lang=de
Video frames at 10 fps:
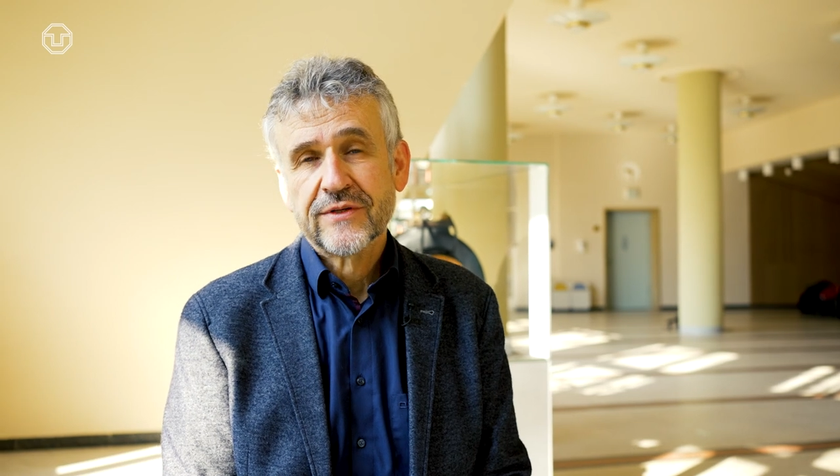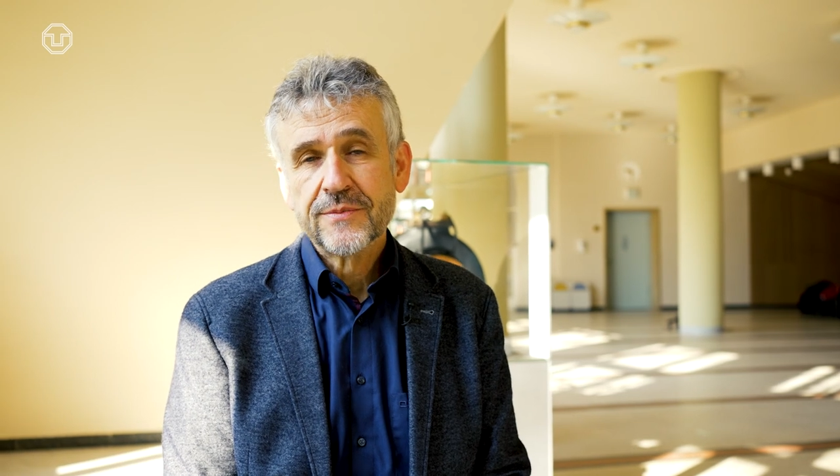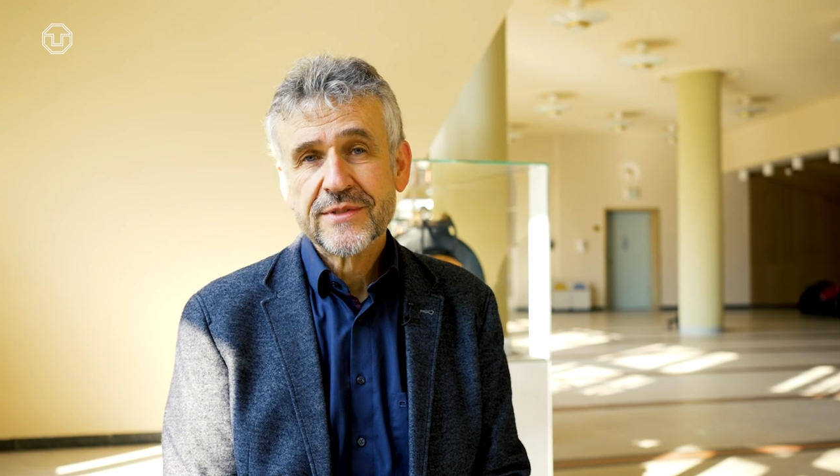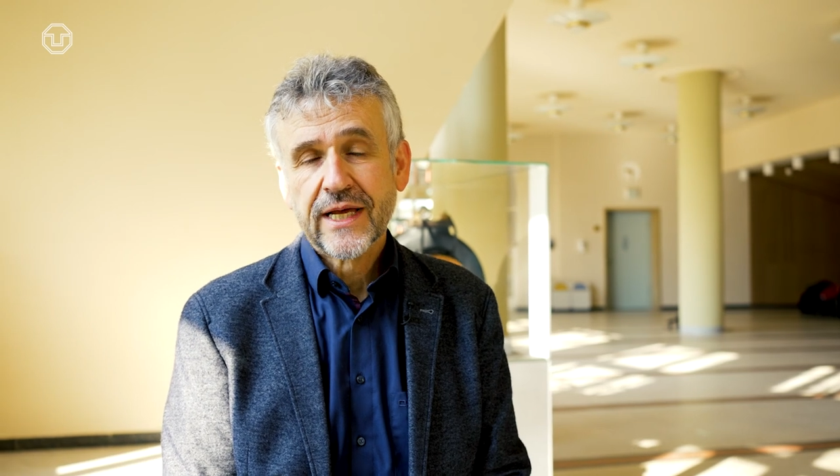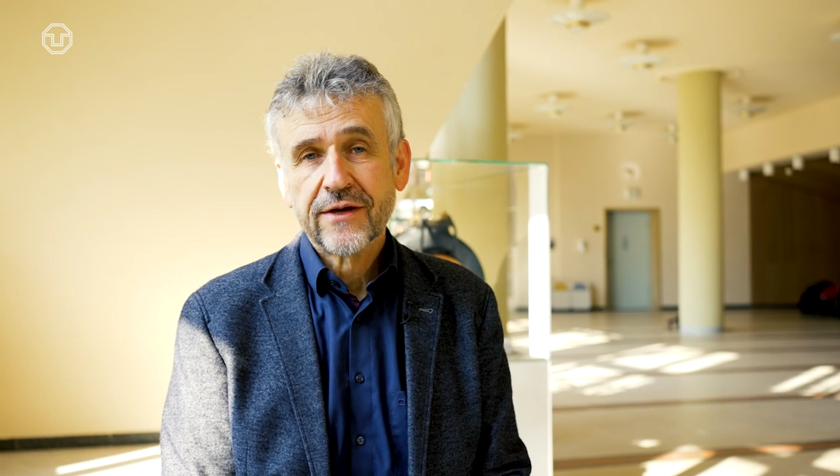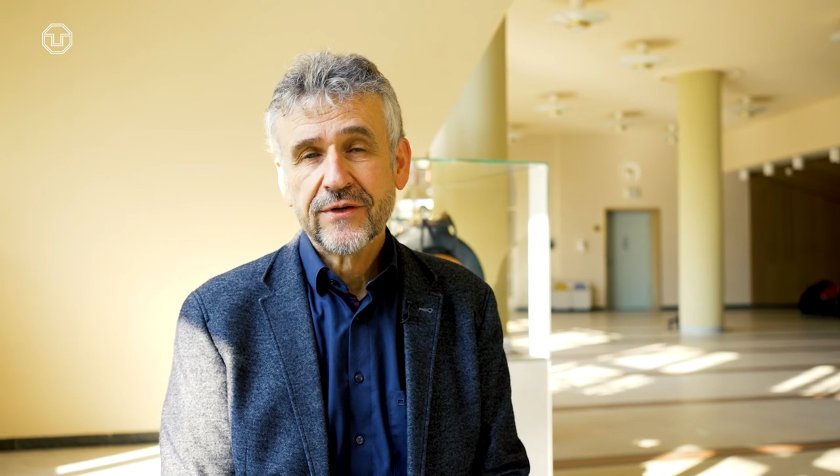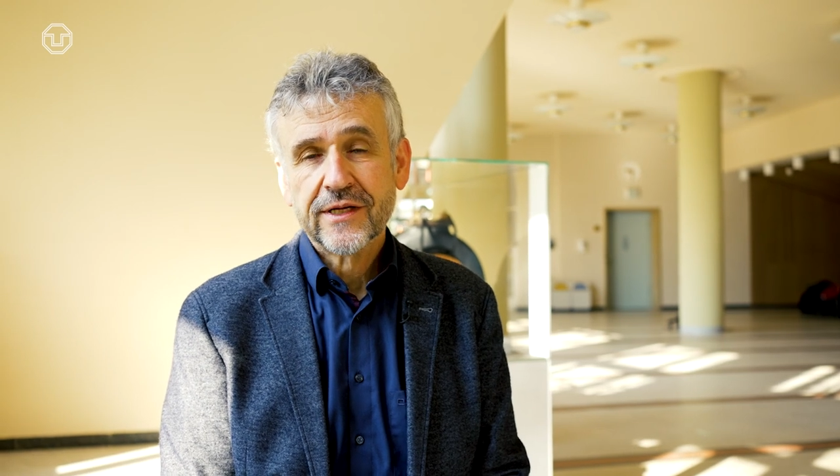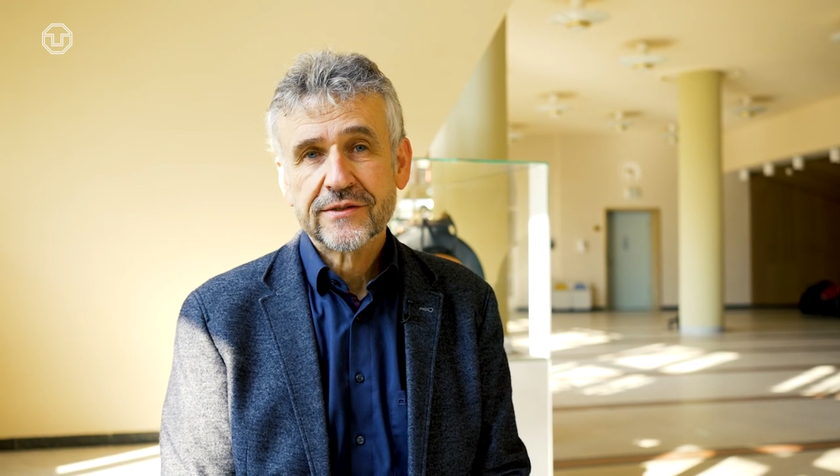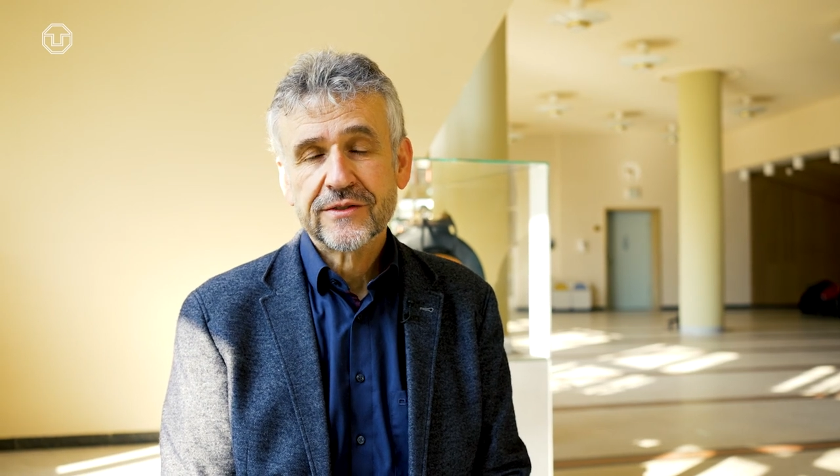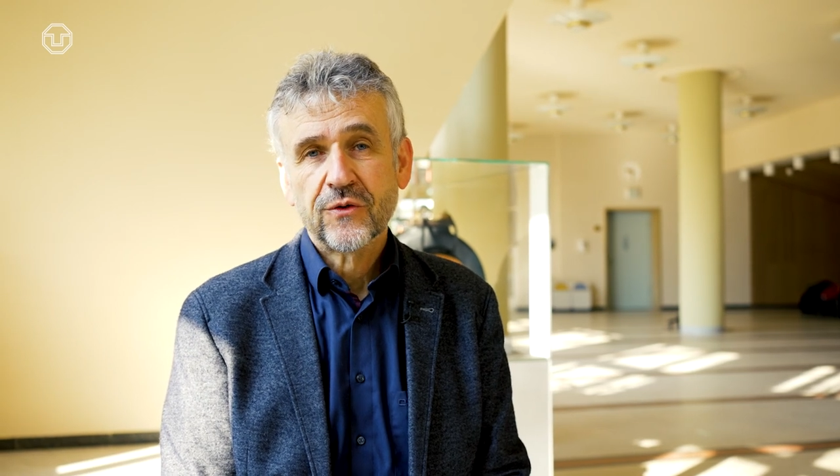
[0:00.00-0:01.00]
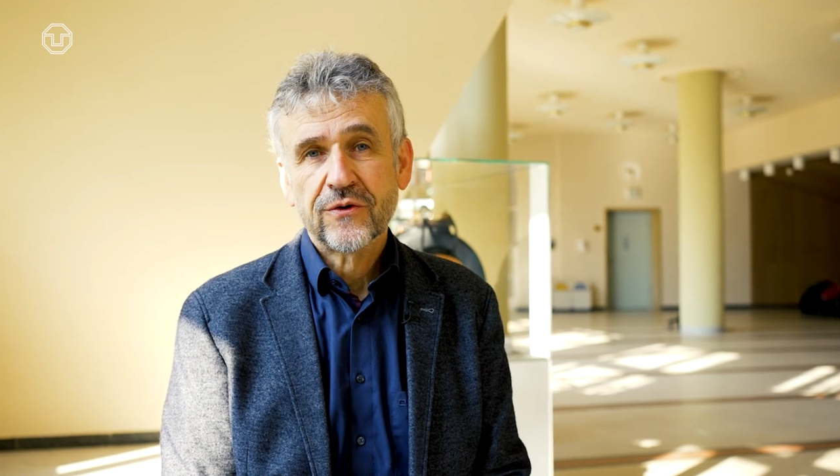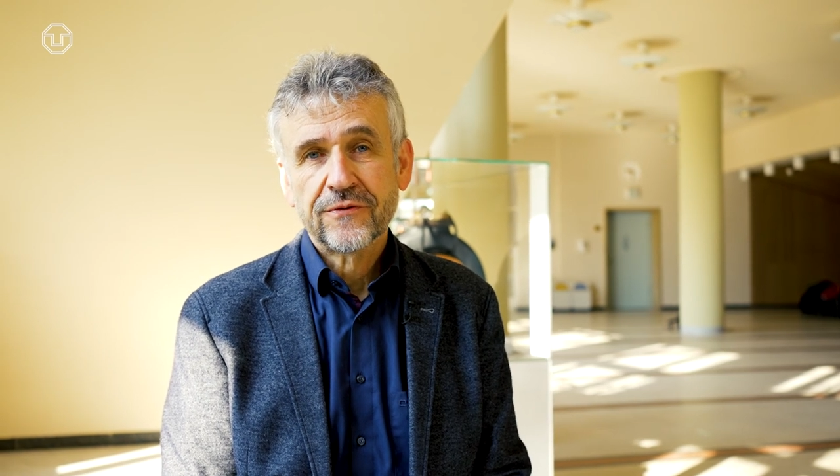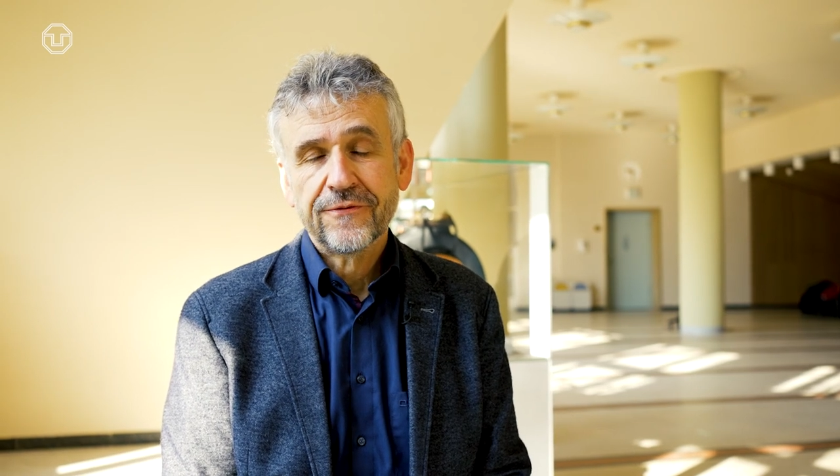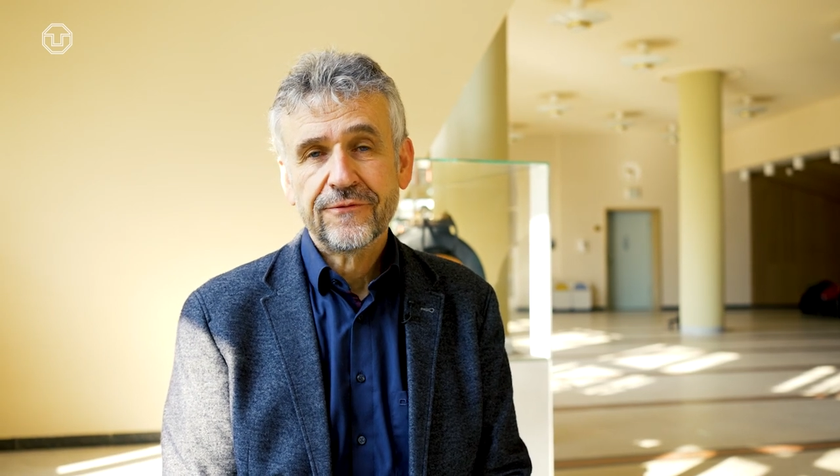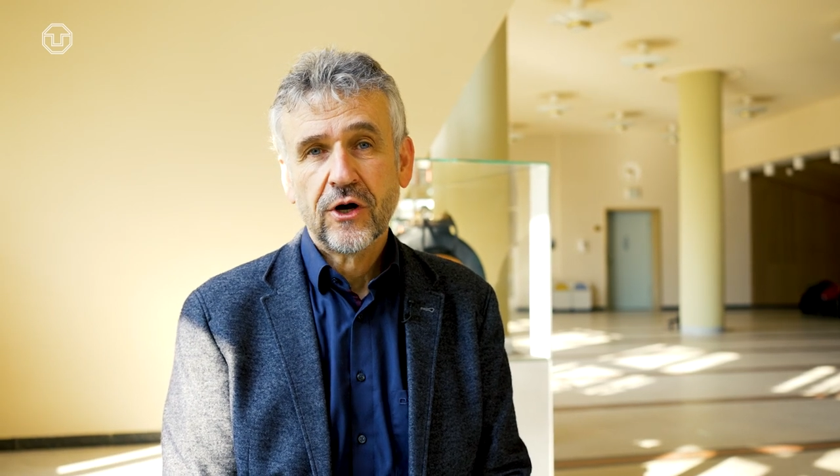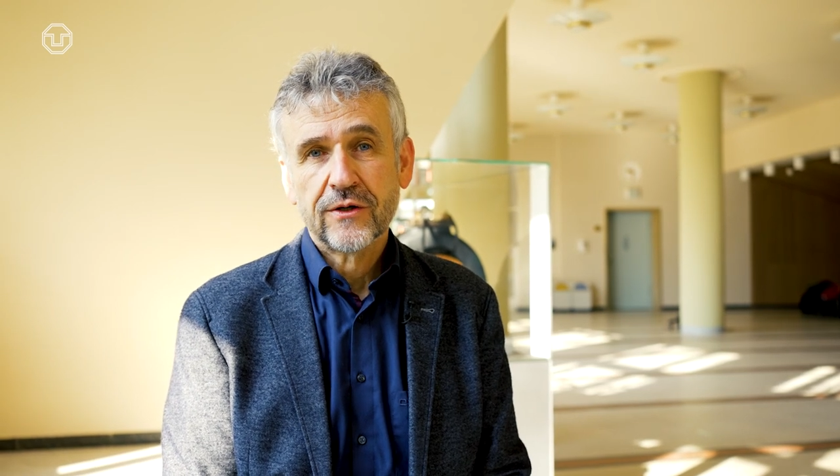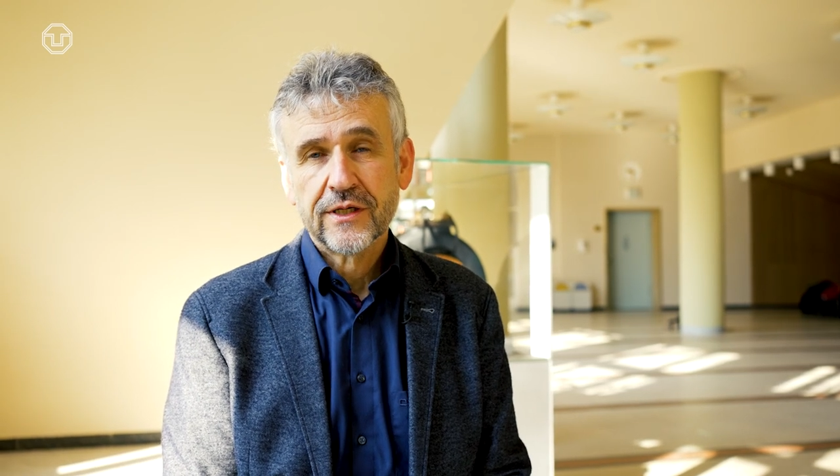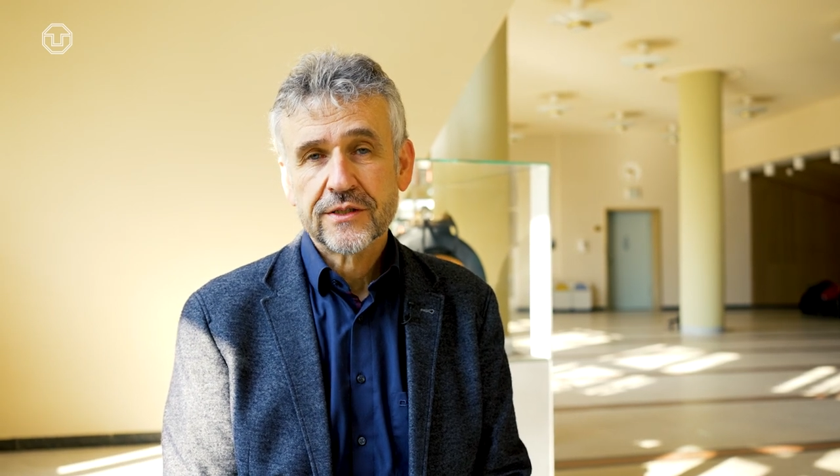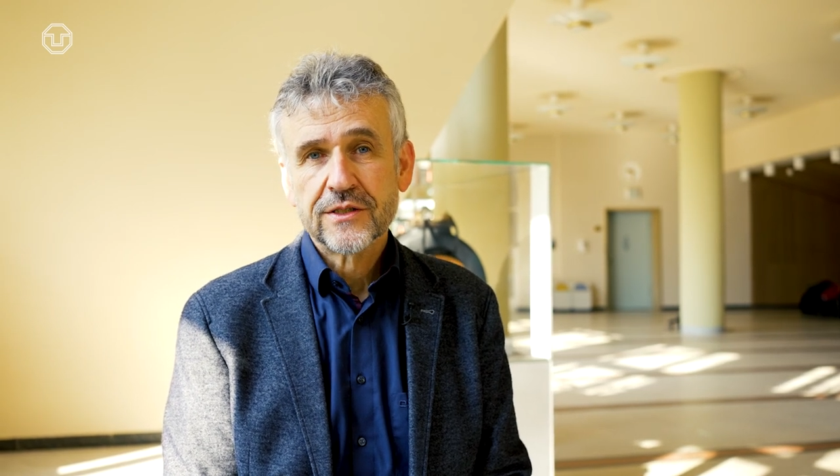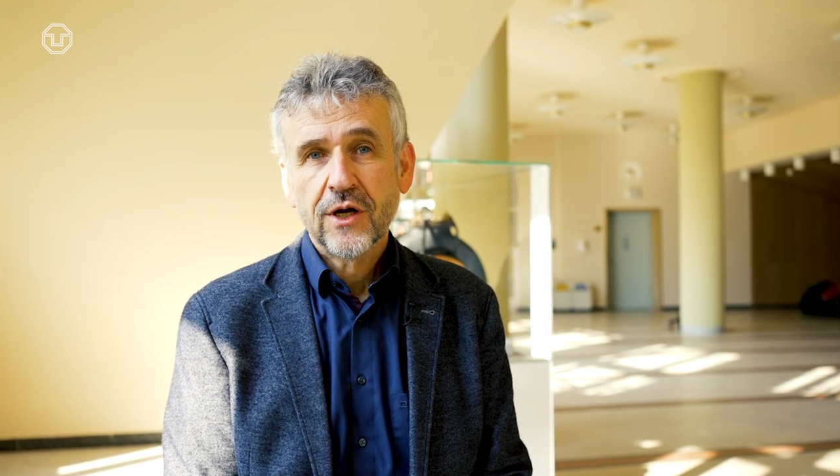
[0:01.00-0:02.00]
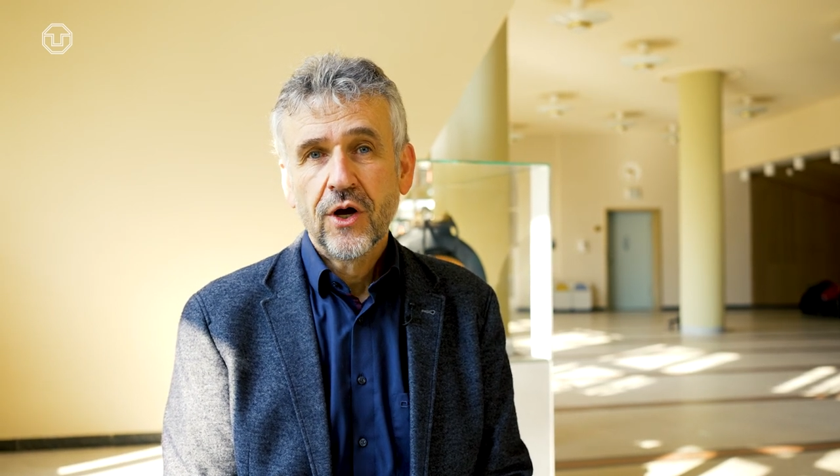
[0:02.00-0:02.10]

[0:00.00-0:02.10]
Selbstreflexion fördert